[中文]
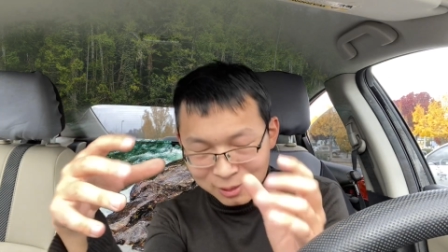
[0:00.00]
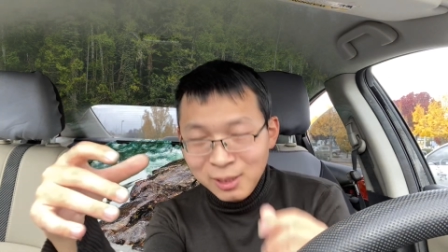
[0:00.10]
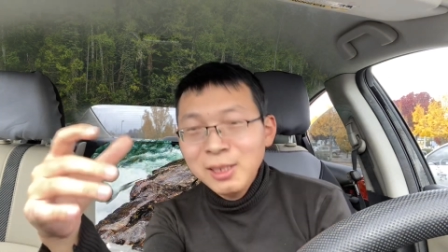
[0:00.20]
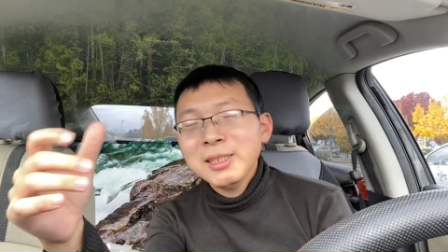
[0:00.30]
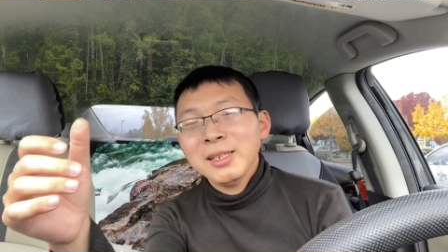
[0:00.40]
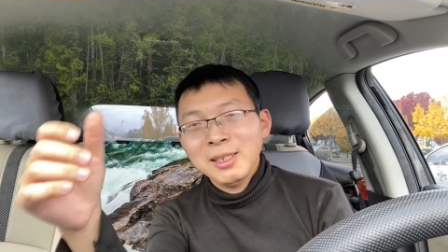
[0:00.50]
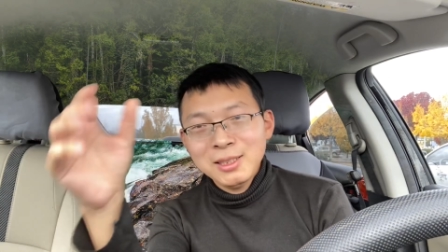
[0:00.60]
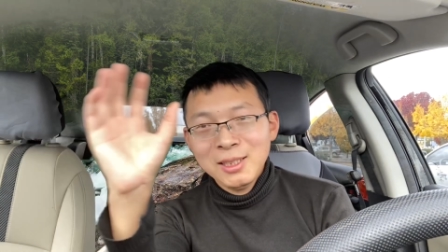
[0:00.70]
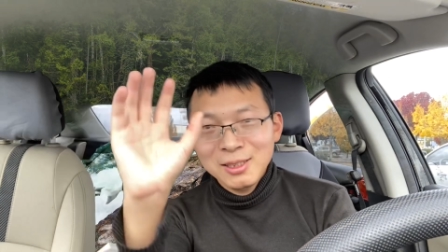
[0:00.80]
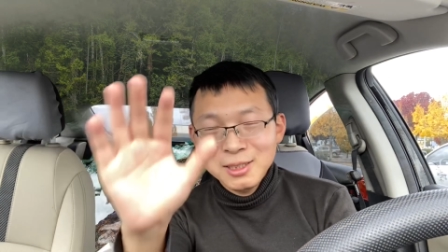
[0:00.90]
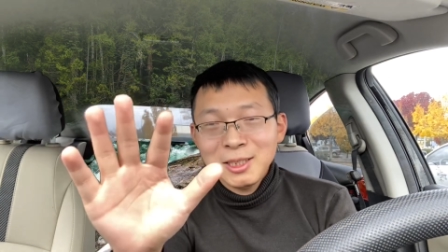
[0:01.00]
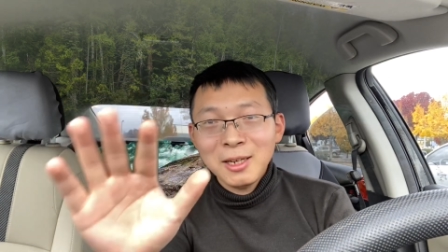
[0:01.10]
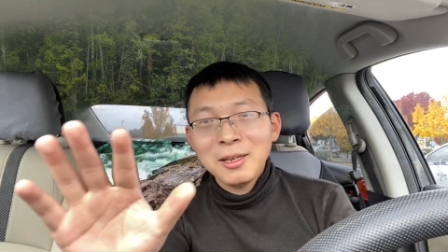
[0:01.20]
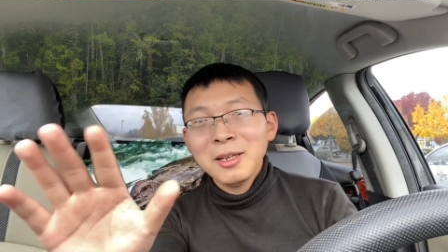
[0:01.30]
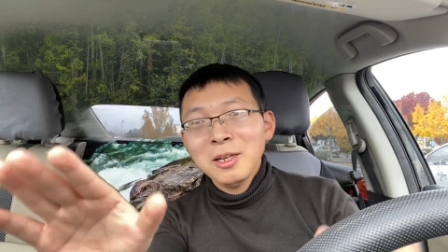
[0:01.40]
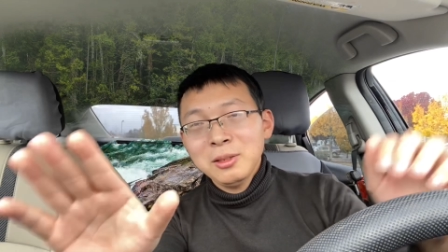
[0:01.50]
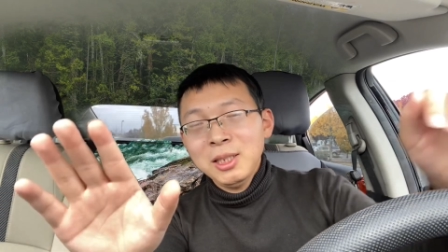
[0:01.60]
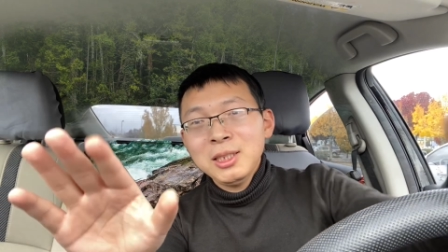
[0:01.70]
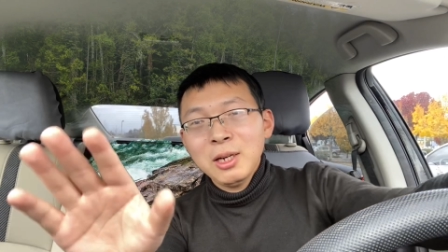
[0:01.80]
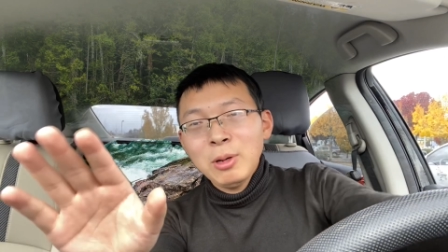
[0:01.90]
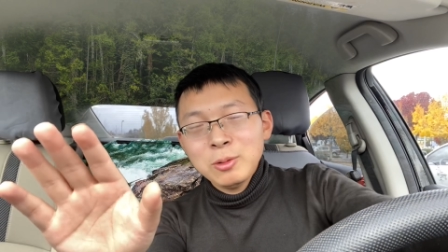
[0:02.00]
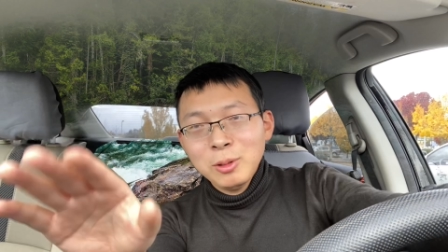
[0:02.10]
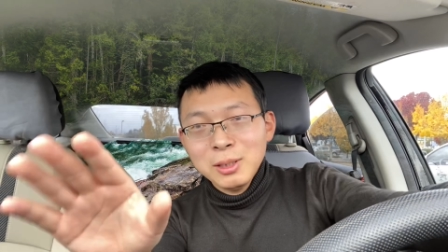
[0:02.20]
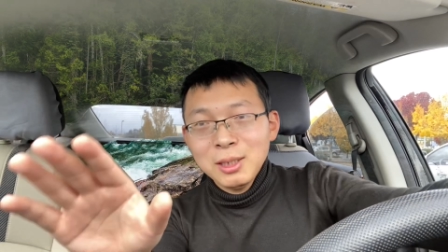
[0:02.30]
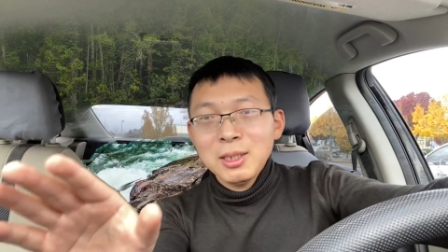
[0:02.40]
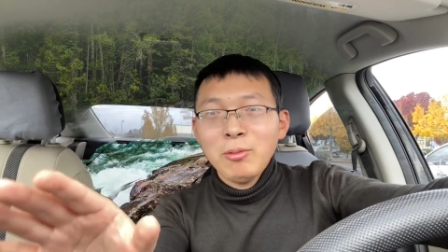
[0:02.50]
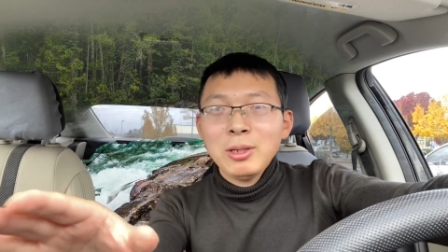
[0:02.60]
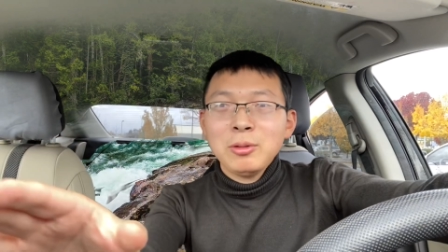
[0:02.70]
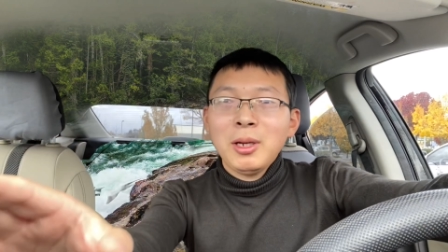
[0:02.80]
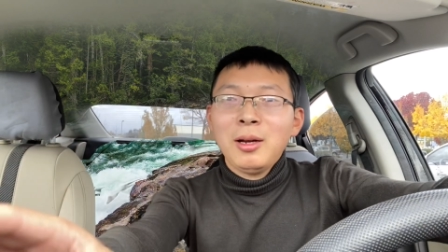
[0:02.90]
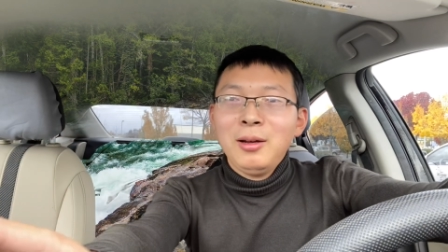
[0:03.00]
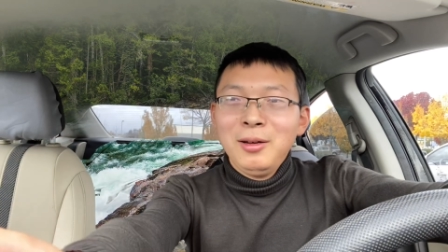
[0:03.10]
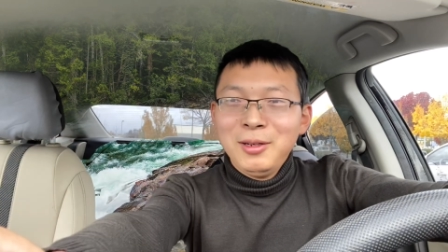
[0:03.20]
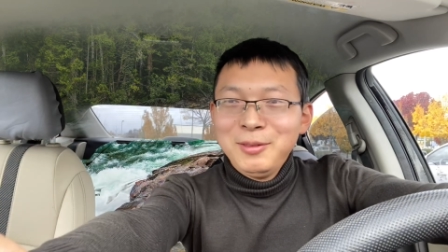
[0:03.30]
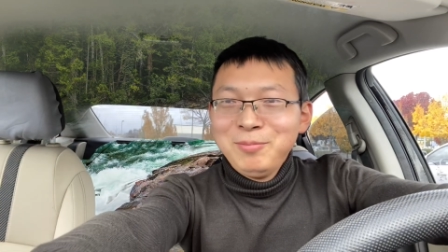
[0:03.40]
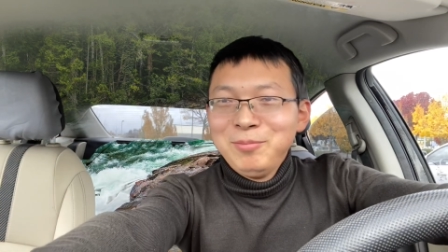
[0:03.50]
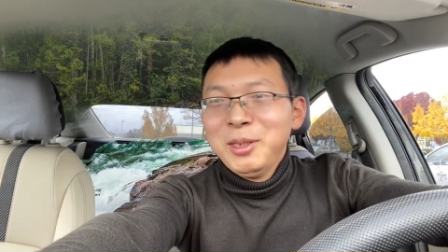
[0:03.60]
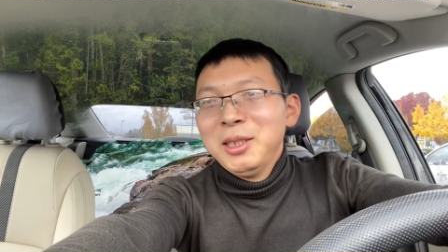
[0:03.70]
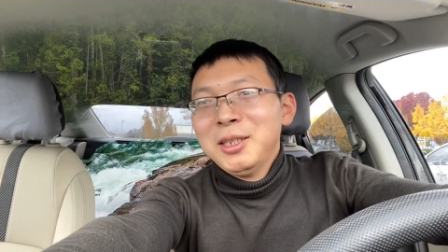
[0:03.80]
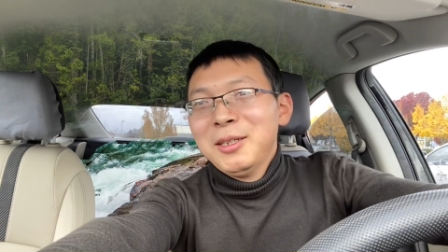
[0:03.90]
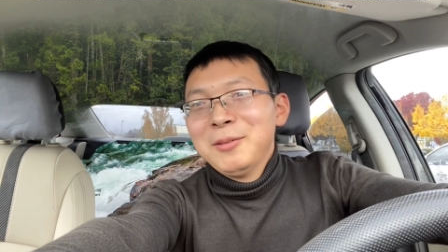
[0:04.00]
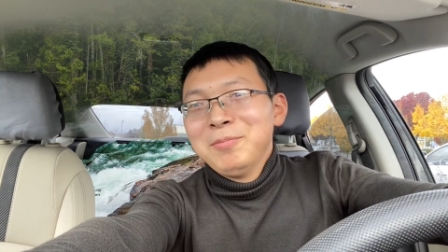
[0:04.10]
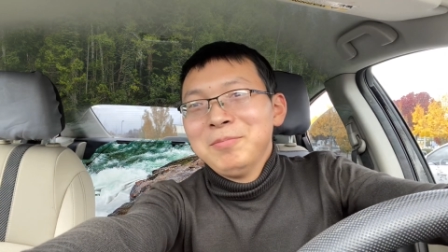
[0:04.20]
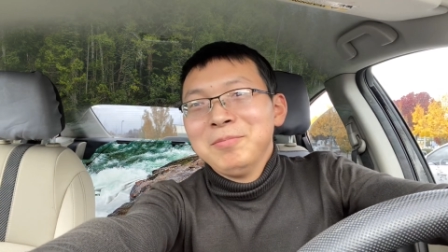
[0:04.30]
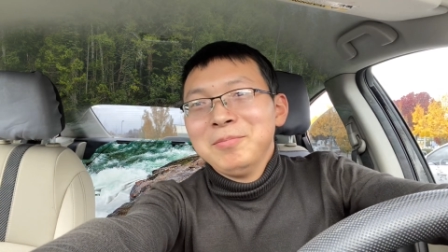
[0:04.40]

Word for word: 理解理解理解理解万岁，理解万岁呀啊！理解，嗯，